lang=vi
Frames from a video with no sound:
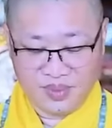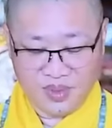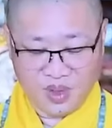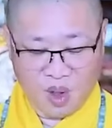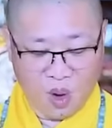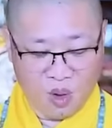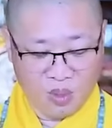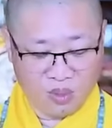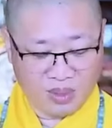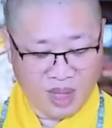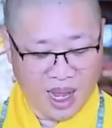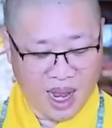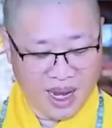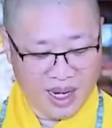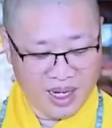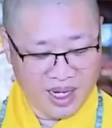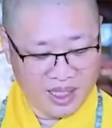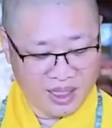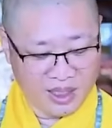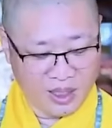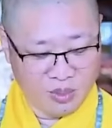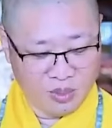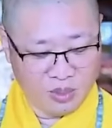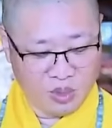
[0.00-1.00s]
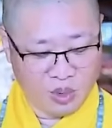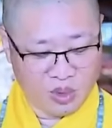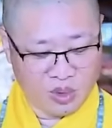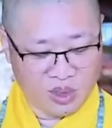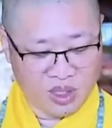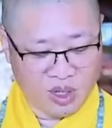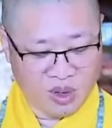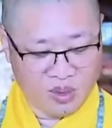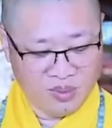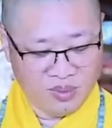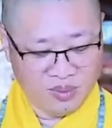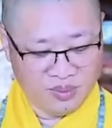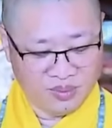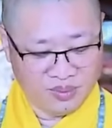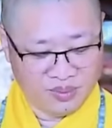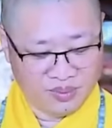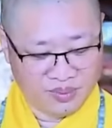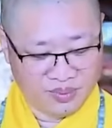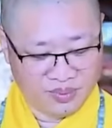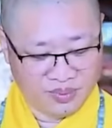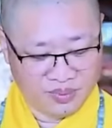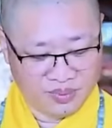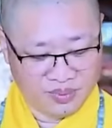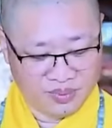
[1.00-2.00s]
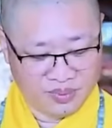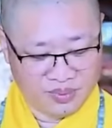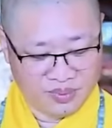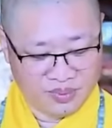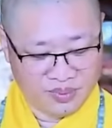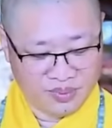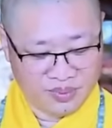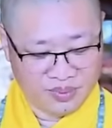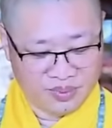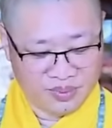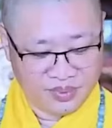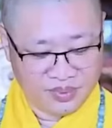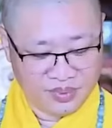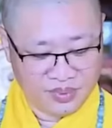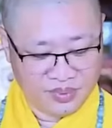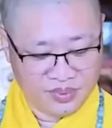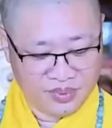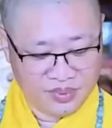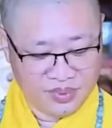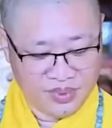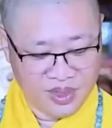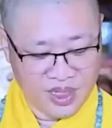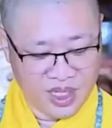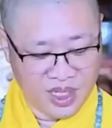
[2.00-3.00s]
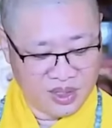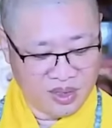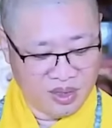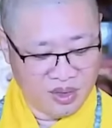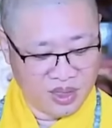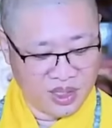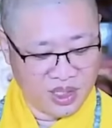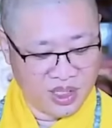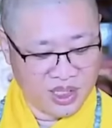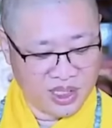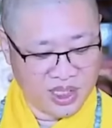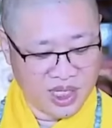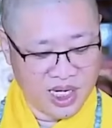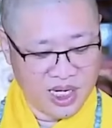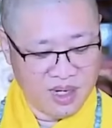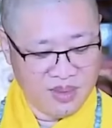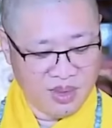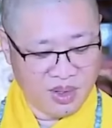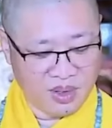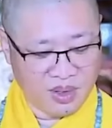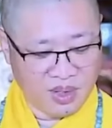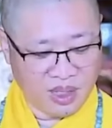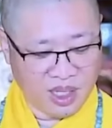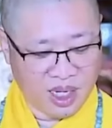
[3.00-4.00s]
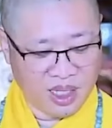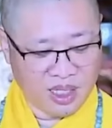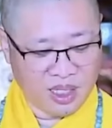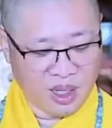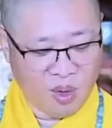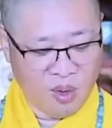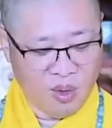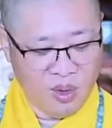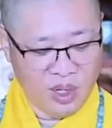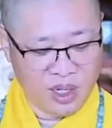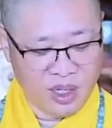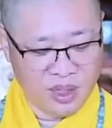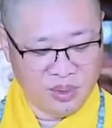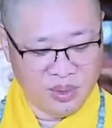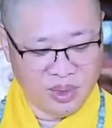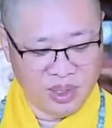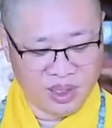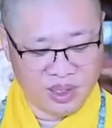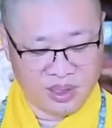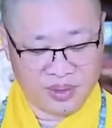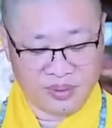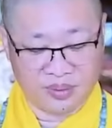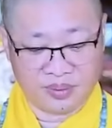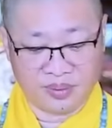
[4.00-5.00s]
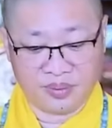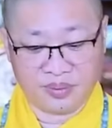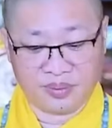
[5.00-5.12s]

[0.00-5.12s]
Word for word: tồn tại ở trong cuộc sống, chỉ có người trí mới có thể thấu hiểu được.